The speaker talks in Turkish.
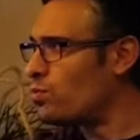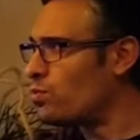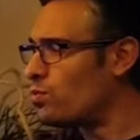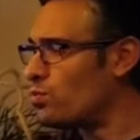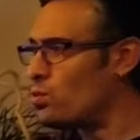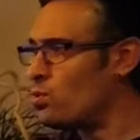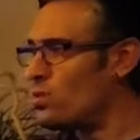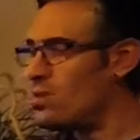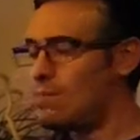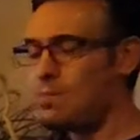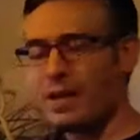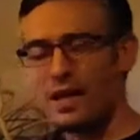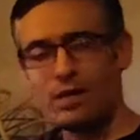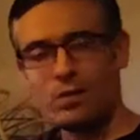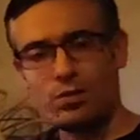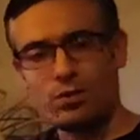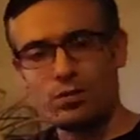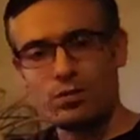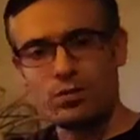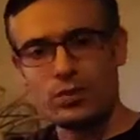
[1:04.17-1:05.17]
full
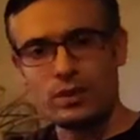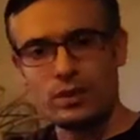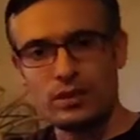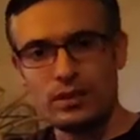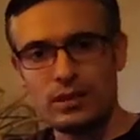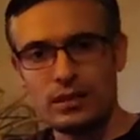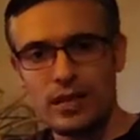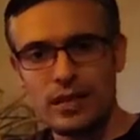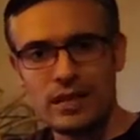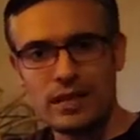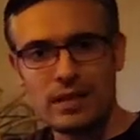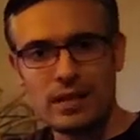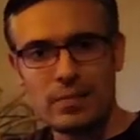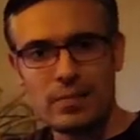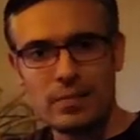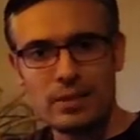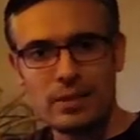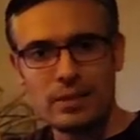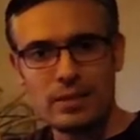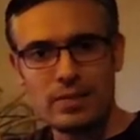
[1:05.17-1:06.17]
spektrum led
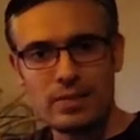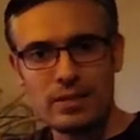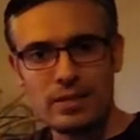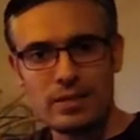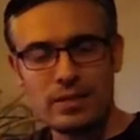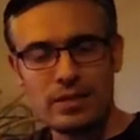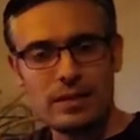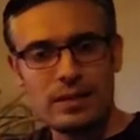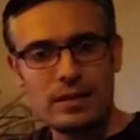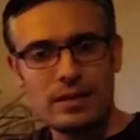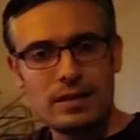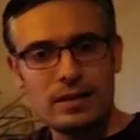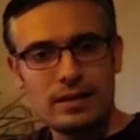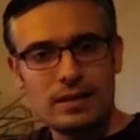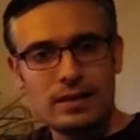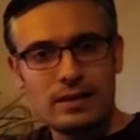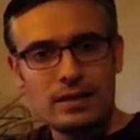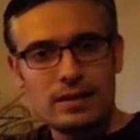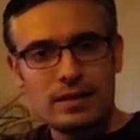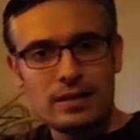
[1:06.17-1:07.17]
lambalarımız
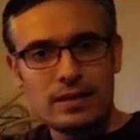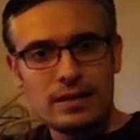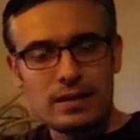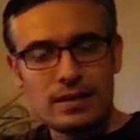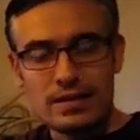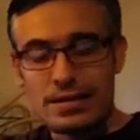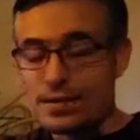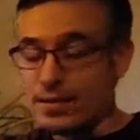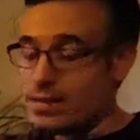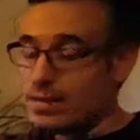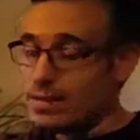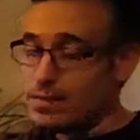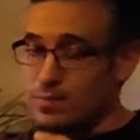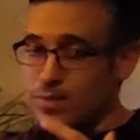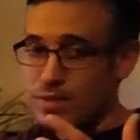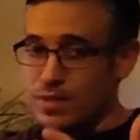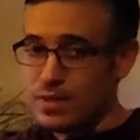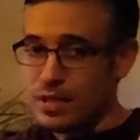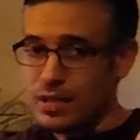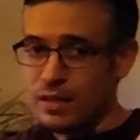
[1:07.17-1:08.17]

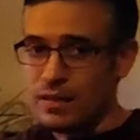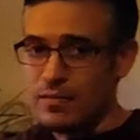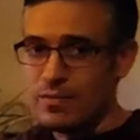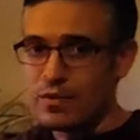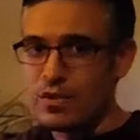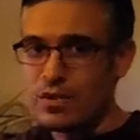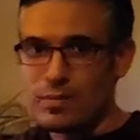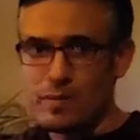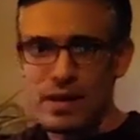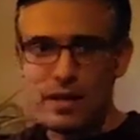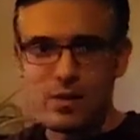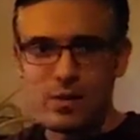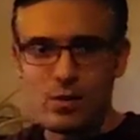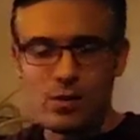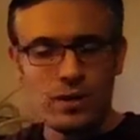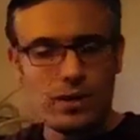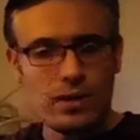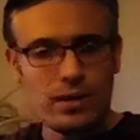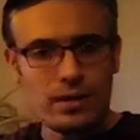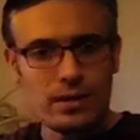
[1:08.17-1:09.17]
zannımca ben
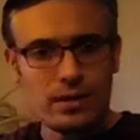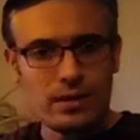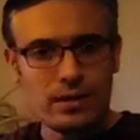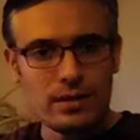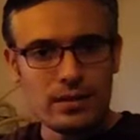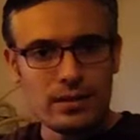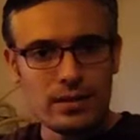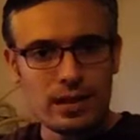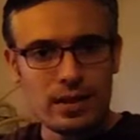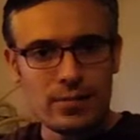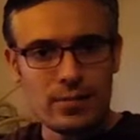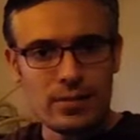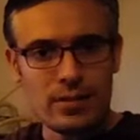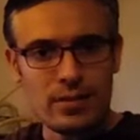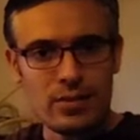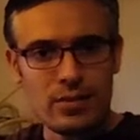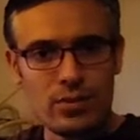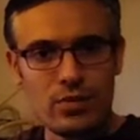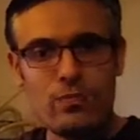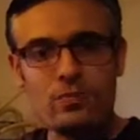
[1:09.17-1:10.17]
öyle e, tahmin
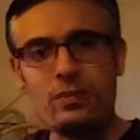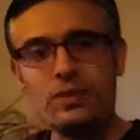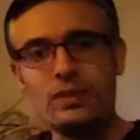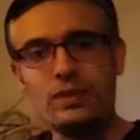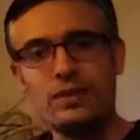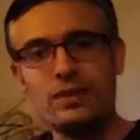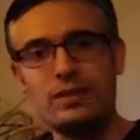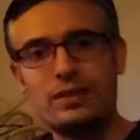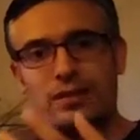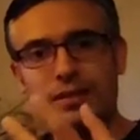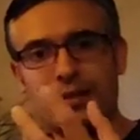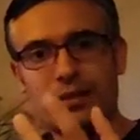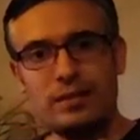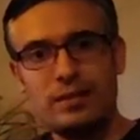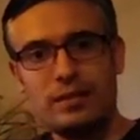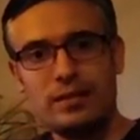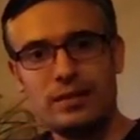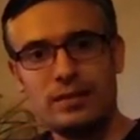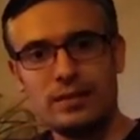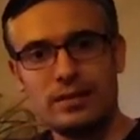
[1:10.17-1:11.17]
ediyorum. E,
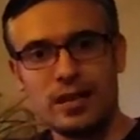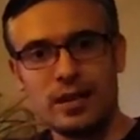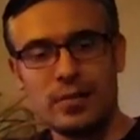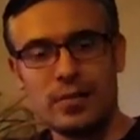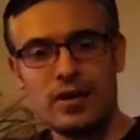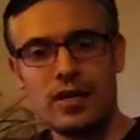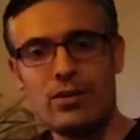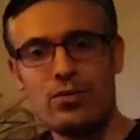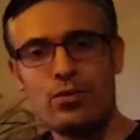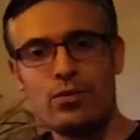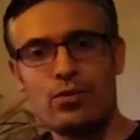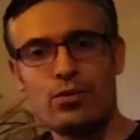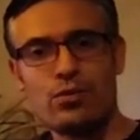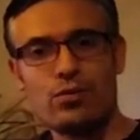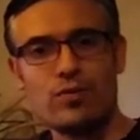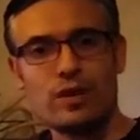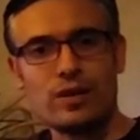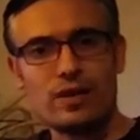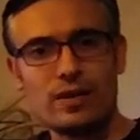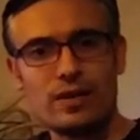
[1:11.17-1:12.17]
tabana doğru
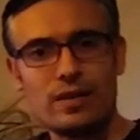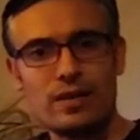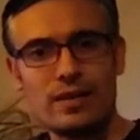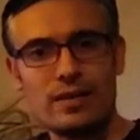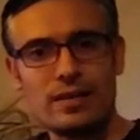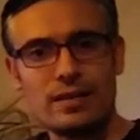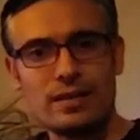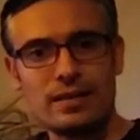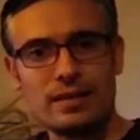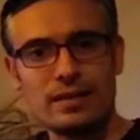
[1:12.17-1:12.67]
fazla